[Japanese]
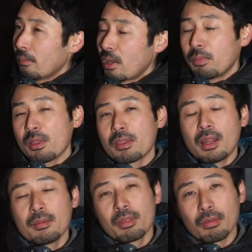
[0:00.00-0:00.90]
丸
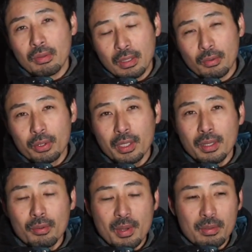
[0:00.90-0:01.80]
柱ありますよね。お
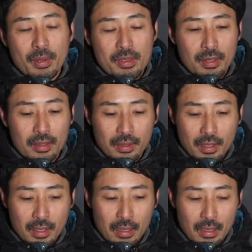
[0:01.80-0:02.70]
寺の丸柱っ
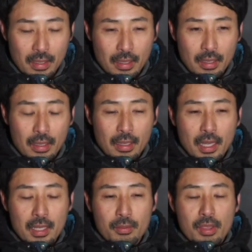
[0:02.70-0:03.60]
て
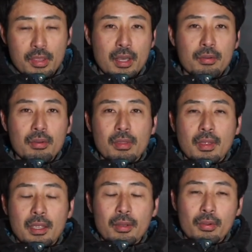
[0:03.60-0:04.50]
あれは四角い
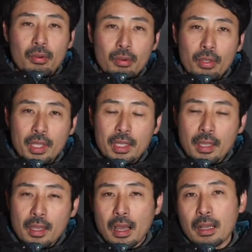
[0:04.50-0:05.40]
材料を一
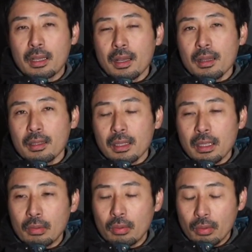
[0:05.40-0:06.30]
回八角
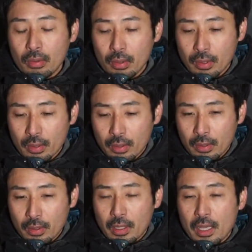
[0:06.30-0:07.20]
形の
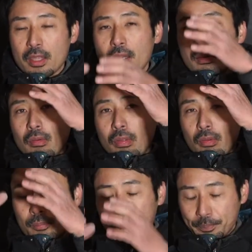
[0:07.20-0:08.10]
柱にするんです
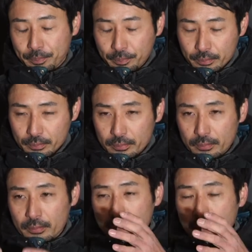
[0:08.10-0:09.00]
よ。
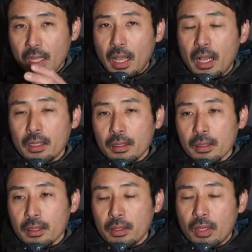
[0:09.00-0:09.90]
で八
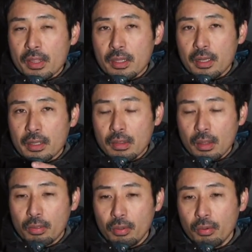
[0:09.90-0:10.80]
角形の柱にし
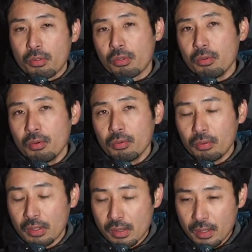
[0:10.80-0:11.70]
て、それをじゅうろ
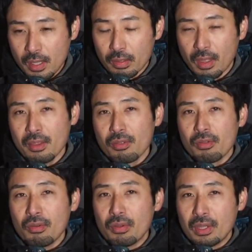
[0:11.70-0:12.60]
くにしてさん
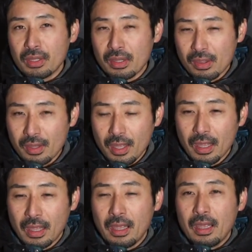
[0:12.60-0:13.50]
じゅうににして